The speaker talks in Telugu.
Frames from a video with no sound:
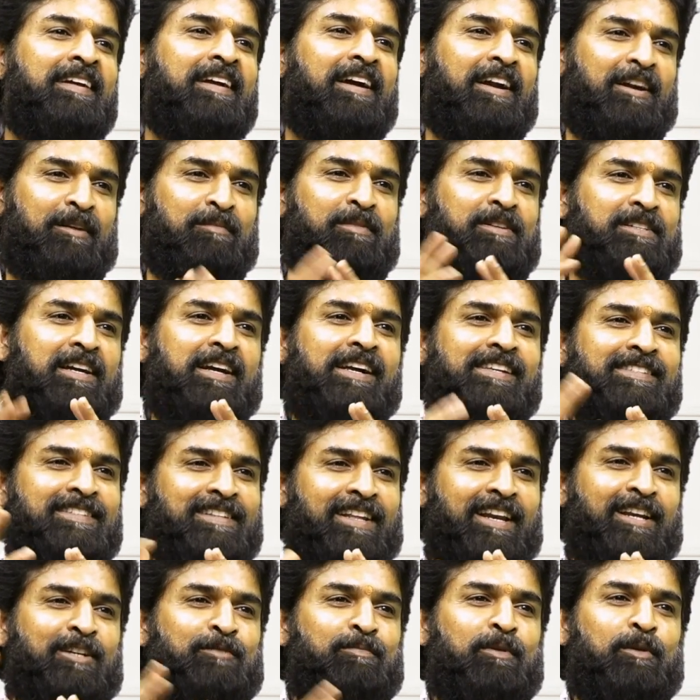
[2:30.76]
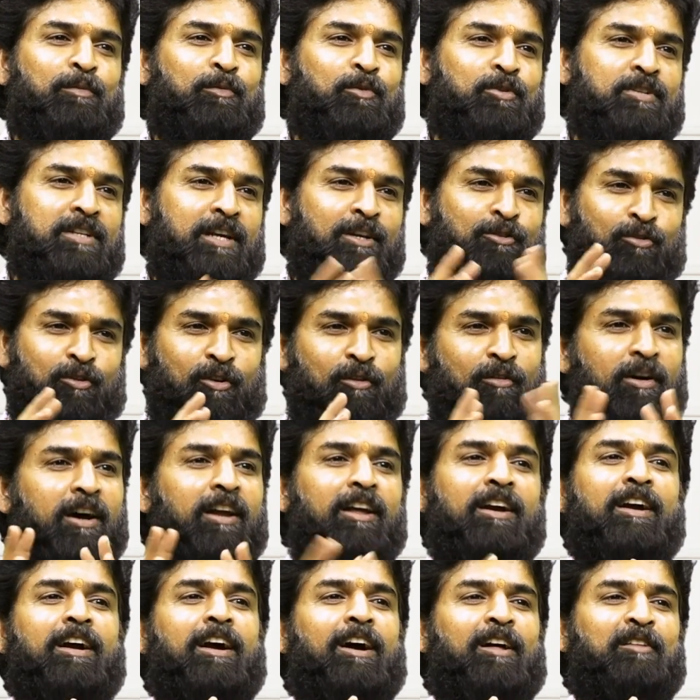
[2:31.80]
అంటే మీరు చేయాల్సింది లక్ష్మీ పూజ
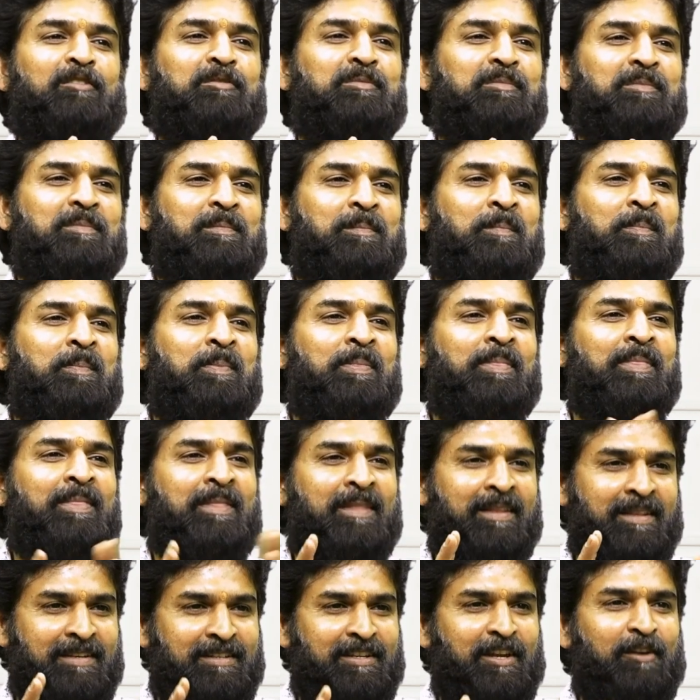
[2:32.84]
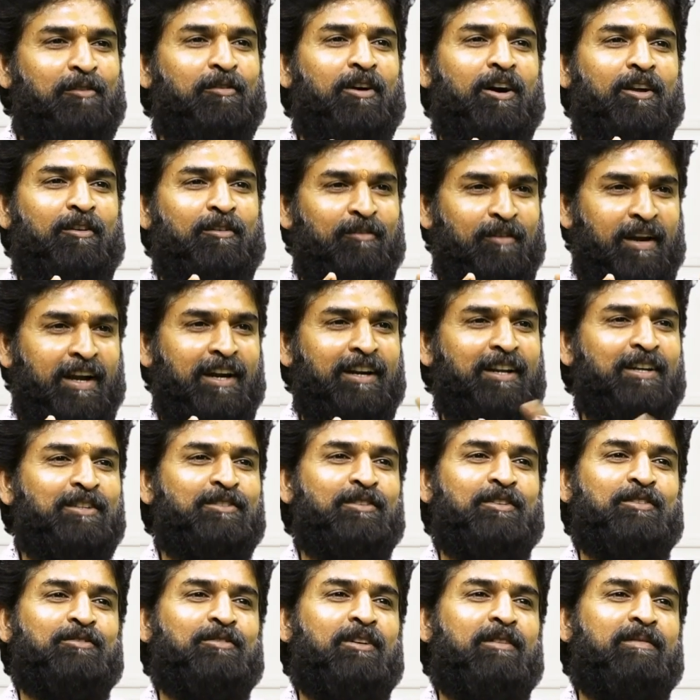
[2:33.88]
శుక్రవారం కాదు శనివారం
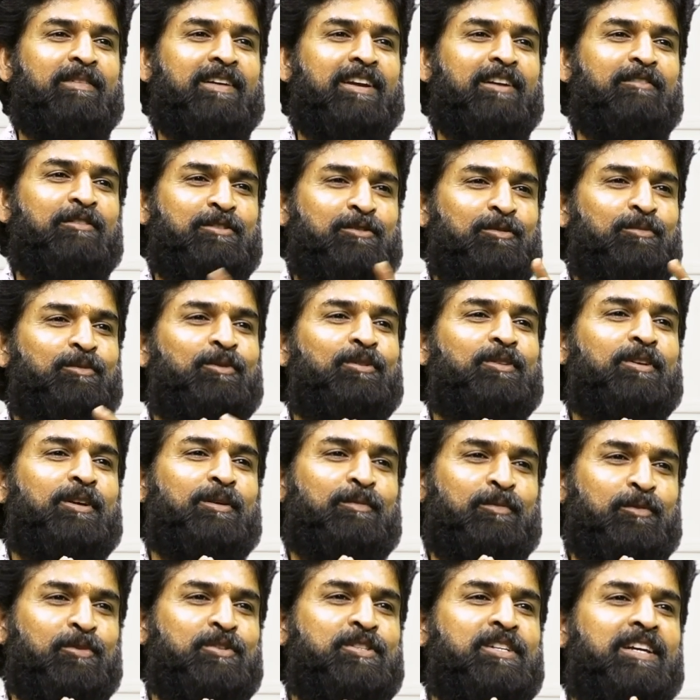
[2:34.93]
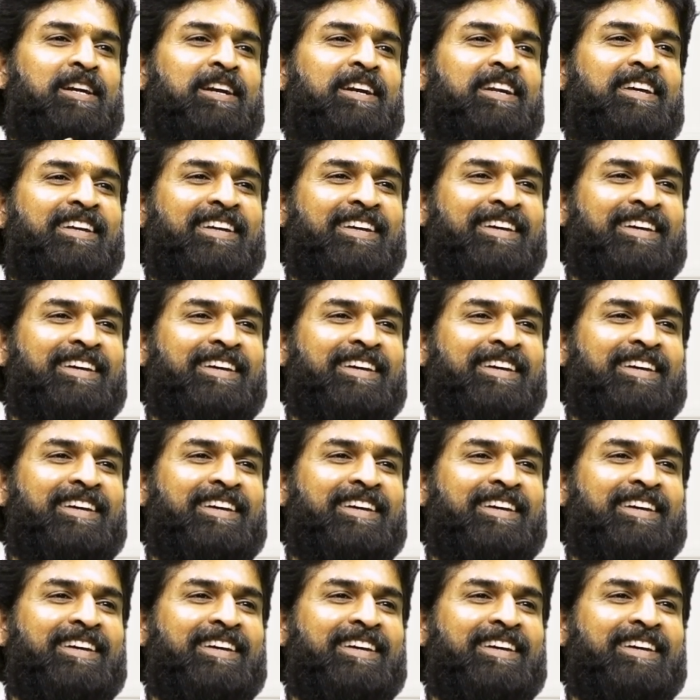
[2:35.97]
వెంకటేశ్వర స్వామికి విష్ణుమూర్తికి పూజ చేయండి